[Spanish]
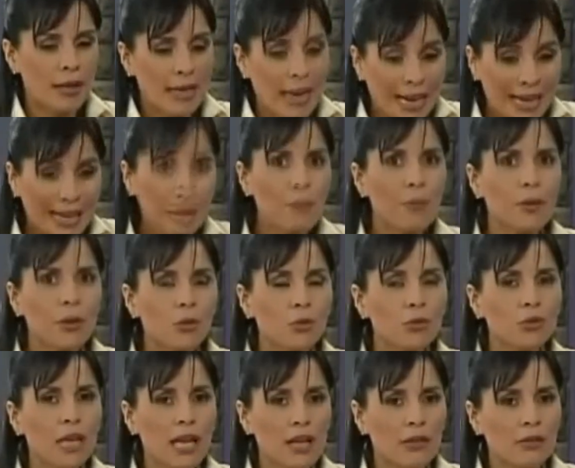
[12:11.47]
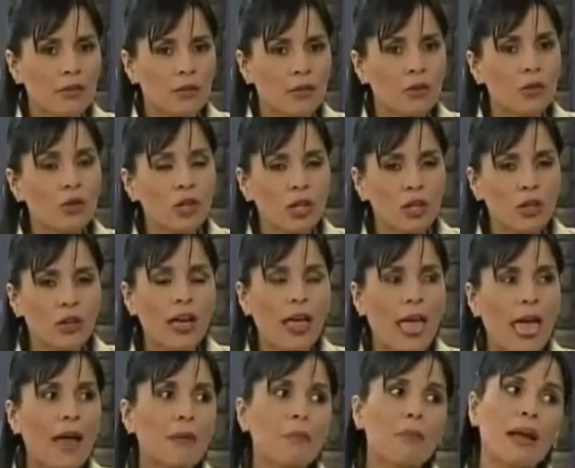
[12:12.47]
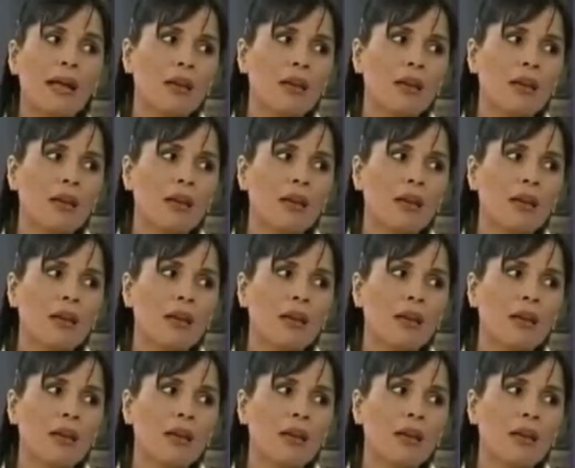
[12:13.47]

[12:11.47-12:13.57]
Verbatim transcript: la gran pregunta es, no quiero quedar